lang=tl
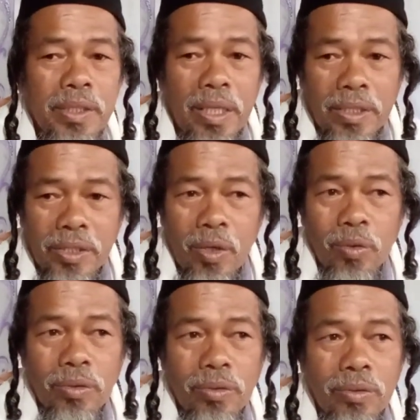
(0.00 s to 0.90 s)
King
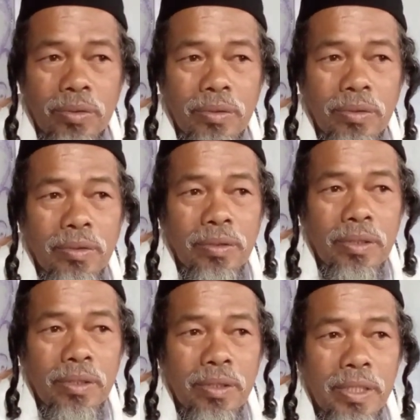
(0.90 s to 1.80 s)
Saul.
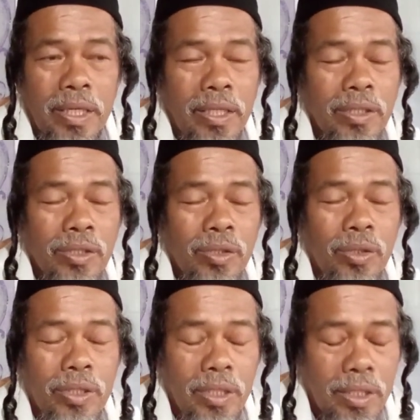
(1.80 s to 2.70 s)
Okay,
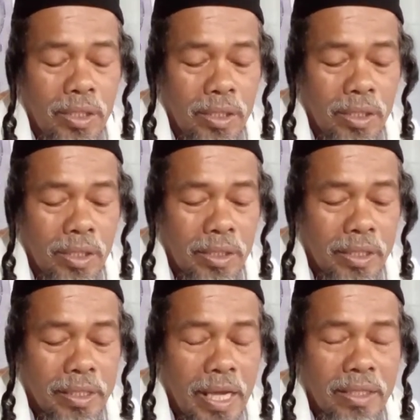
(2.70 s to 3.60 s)
so the
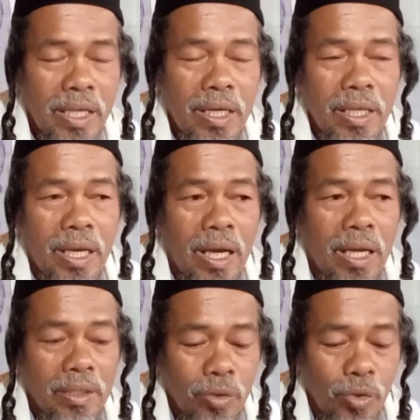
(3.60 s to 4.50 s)
the
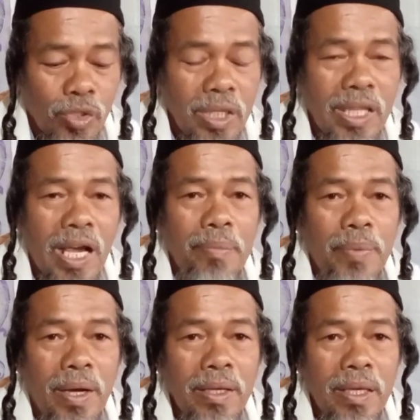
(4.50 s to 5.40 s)
criteria to set
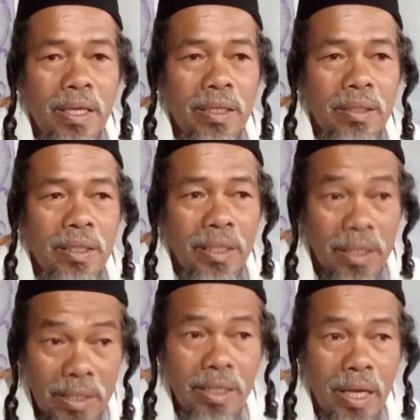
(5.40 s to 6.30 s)
up a king in
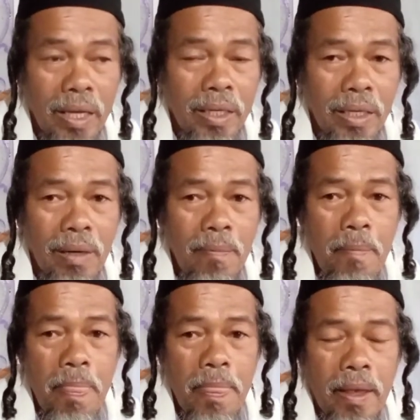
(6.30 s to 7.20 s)
Israel
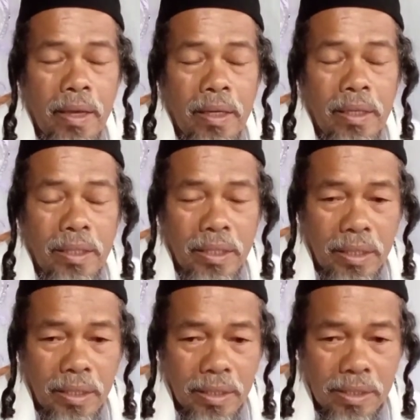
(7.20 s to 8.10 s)

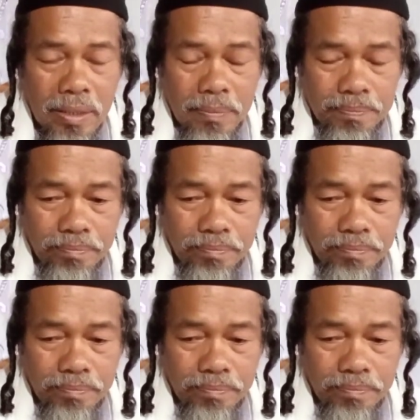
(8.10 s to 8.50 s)
is